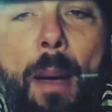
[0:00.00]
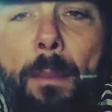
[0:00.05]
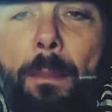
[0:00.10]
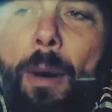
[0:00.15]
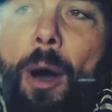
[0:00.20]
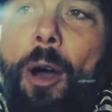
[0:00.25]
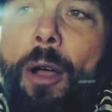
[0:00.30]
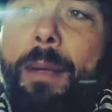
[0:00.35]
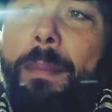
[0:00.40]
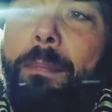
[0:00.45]

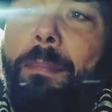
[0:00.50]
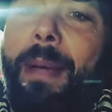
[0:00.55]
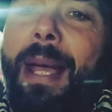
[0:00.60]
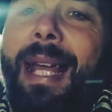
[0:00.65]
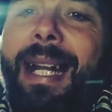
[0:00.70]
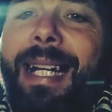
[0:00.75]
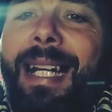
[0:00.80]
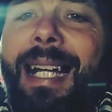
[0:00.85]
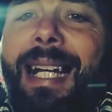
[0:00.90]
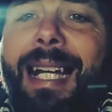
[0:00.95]
Poi
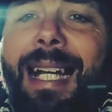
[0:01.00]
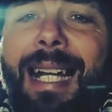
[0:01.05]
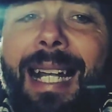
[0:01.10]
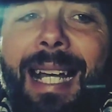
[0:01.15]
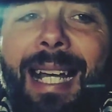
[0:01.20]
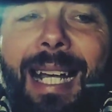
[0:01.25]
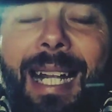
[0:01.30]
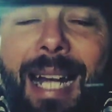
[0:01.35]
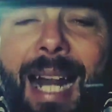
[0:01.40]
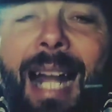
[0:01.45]
per
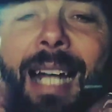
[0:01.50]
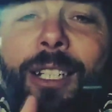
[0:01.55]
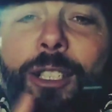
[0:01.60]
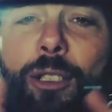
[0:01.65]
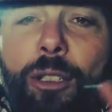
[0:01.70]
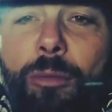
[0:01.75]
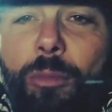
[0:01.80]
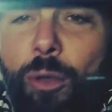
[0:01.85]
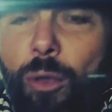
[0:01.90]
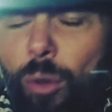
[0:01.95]
il,
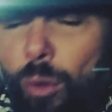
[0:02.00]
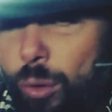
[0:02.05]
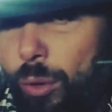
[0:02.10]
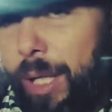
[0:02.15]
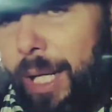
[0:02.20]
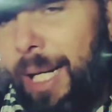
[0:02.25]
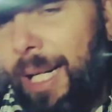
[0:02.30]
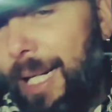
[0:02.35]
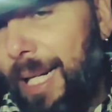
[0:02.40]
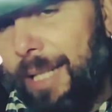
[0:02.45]
l'altro
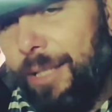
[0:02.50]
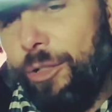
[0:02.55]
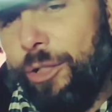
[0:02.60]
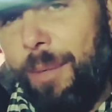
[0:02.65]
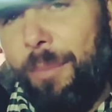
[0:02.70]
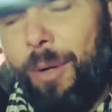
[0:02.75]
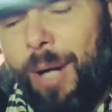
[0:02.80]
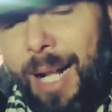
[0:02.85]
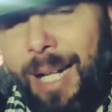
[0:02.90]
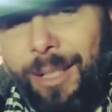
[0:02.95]
motore, la,
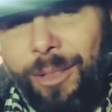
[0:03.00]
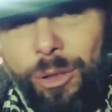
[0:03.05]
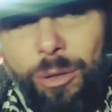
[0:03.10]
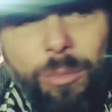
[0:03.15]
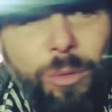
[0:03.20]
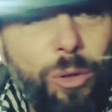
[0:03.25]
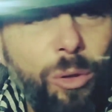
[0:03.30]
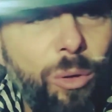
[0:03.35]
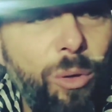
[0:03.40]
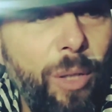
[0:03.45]
diciamo l'altro
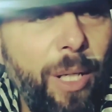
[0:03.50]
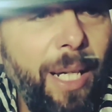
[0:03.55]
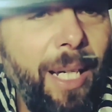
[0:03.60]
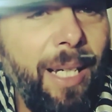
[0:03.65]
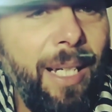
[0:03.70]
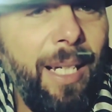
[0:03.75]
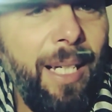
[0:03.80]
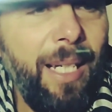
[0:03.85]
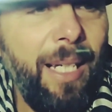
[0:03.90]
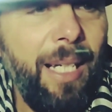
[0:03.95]
motore,
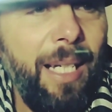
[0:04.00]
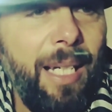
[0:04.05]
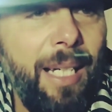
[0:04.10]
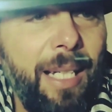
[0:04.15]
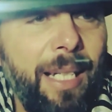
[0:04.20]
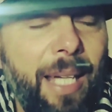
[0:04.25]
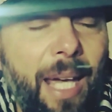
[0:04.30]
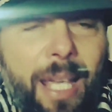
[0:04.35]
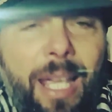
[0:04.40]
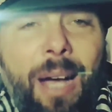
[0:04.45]

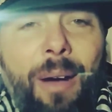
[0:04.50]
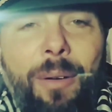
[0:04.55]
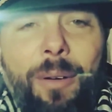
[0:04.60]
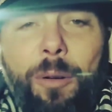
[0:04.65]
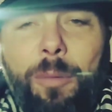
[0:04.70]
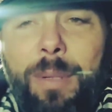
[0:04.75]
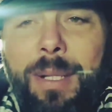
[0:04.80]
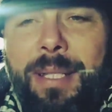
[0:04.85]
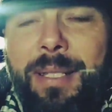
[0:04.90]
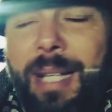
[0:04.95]
che io
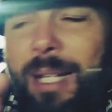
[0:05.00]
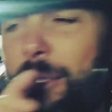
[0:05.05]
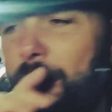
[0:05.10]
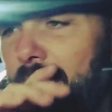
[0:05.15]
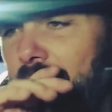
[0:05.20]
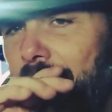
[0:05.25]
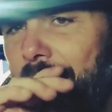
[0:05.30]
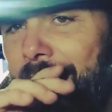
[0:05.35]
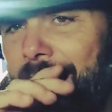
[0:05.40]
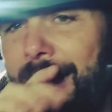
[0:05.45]
avevo pensato
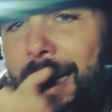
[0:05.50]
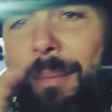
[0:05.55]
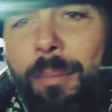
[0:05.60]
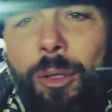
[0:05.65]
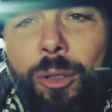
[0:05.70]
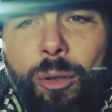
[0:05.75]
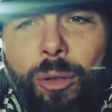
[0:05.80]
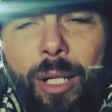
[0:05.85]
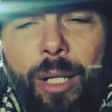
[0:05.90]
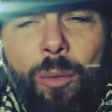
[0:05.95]
di mettere
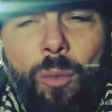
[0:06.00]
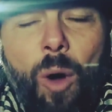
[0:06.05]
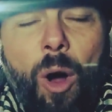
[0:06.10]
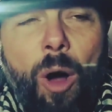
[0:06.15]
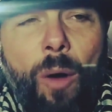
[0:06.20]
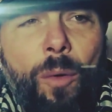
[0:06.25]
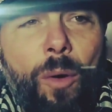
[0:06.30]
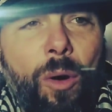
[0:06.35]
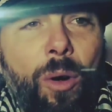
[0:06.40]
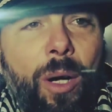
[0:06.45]
motore
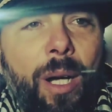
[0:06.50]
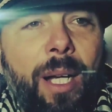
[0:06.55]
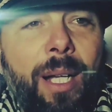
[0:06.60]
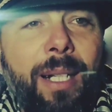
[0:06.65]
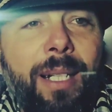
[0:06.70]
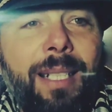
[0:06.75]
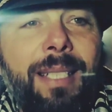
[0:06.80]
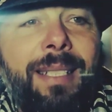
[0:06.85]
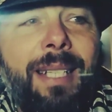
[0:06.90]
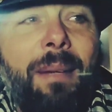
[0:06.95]
nuovo,
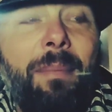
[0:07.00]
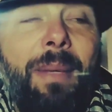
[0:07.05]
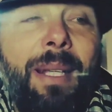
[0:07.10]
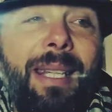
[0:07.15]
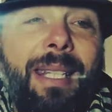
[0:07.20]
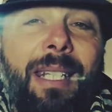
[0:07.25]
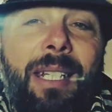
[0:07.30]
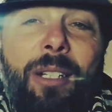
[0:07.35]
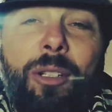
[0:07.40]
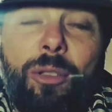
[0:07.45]

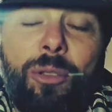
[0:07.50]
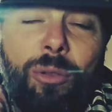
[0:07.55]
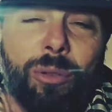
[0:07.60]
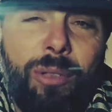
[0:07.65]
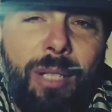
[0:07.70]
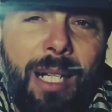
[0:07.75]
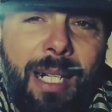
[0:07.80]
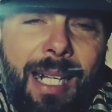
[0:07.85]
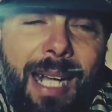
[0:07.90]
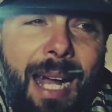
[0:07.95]
inizialmente dico
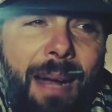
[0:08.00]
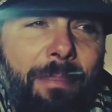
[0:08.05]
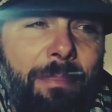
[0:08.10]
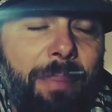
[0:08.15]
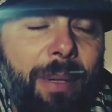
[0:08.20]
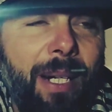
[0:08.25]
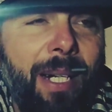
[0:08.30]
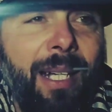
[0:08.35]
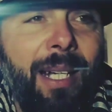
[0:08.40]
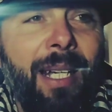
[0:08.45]
sotto al
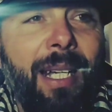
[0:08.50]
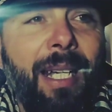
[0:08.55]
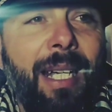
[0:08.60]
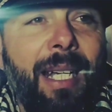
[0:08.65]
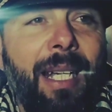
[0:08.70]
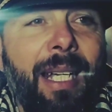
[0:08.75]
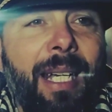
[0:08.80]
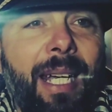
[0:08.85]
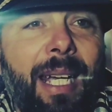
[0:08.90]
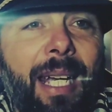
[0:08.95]
camper
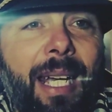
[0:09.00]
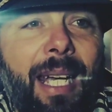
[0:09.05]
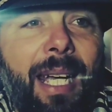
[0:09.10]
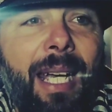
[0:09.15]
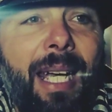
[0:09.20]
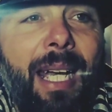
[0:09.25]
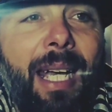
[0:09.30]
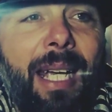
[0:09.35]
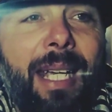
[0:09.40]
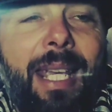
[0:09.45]

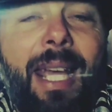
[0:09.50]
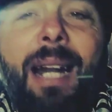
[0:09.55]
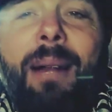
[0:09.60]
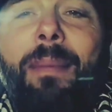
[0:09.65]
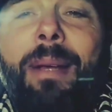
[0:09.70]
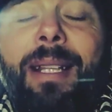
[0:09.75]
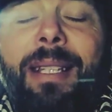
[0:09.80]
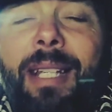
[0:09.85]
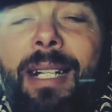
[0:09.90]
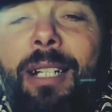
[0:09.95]
eh,
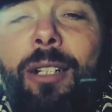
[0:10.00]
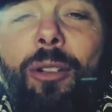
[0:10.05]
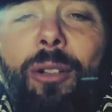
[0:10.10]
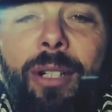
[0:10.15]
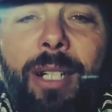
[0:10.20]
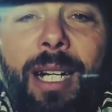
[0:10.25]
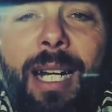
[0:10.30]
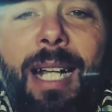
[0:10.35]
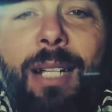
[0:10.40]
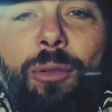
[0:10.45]
chiaramente
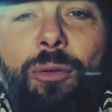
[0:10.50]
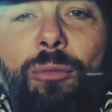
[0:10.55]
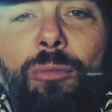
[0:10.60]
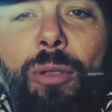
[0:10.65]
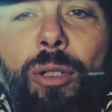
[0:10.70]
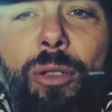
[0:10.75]
ritornerei su un